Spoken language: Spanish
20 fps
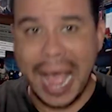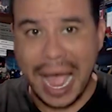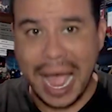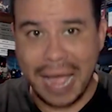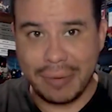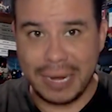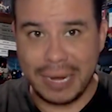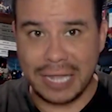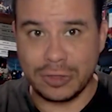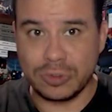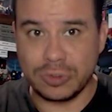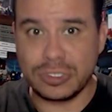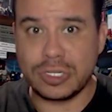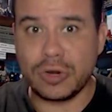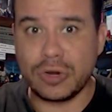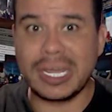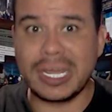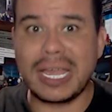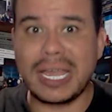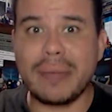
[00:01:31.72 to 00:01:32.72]
Hablando
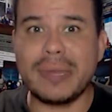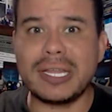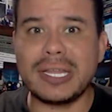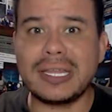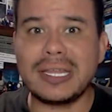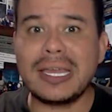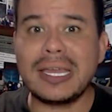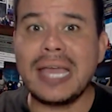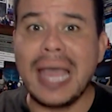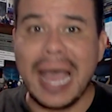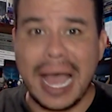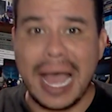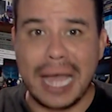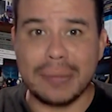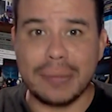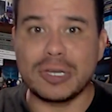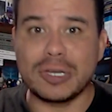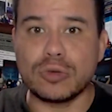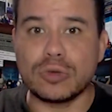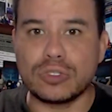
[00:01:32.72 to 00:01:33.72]
histriónicamente,
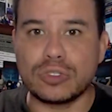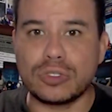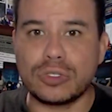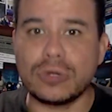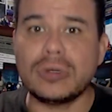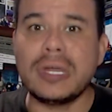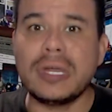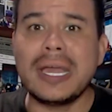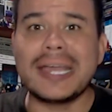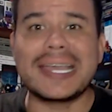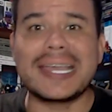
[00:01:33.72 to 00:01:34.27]
a mi gusto,